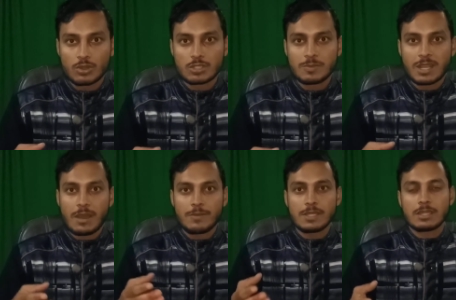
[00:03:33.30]
तो उसमें
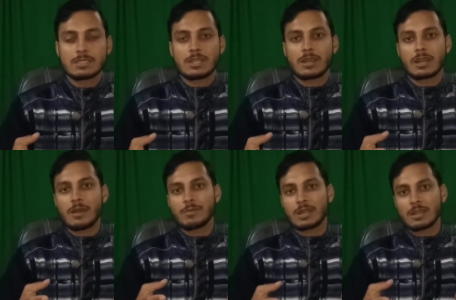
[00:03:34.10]
काफ़ी अच्छा
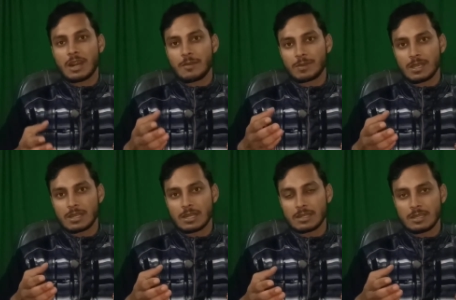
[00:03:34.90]
काम कर कर आपके
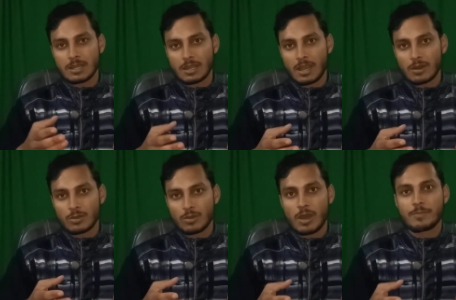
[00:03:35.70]
खट्टी डकार
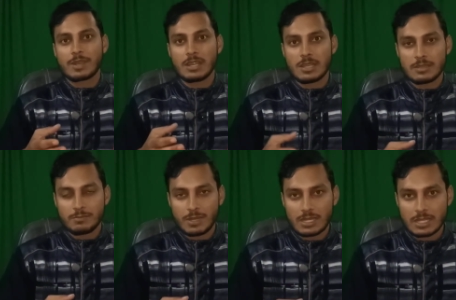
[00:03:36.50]
को आपके
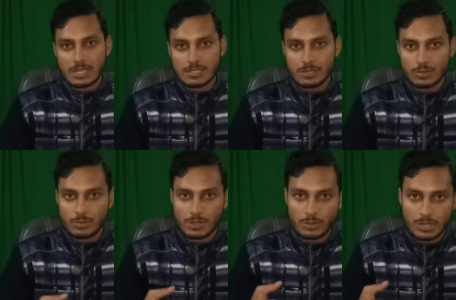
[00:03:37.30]
पेट के एसिड
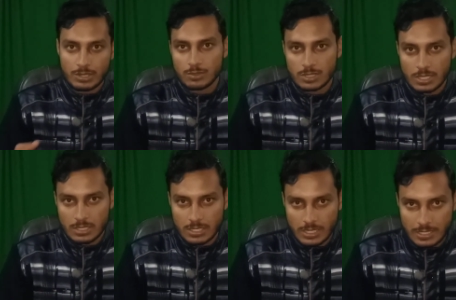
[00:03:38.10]
को बिल्कुल रिड्यूस कर
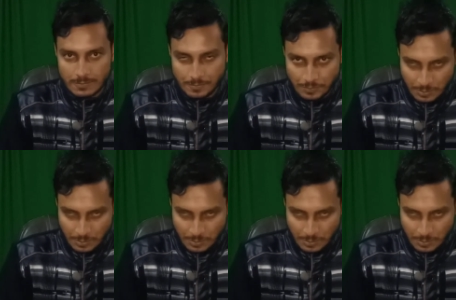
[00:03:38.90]
देता है